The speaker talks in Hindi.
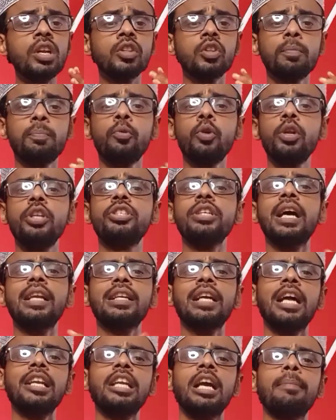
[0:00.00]
तो पूरी
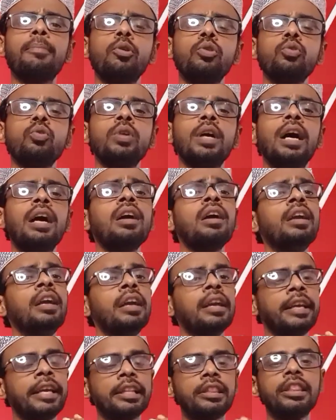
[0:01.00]
जानकारी आपको दूंगा
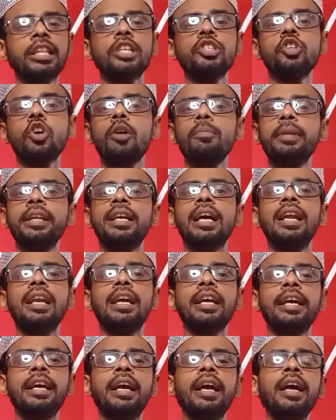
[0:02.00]
कितना जॉब
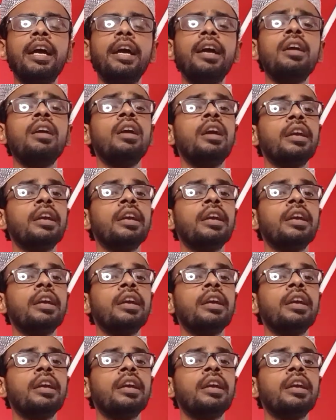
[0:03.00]
निकाला गया है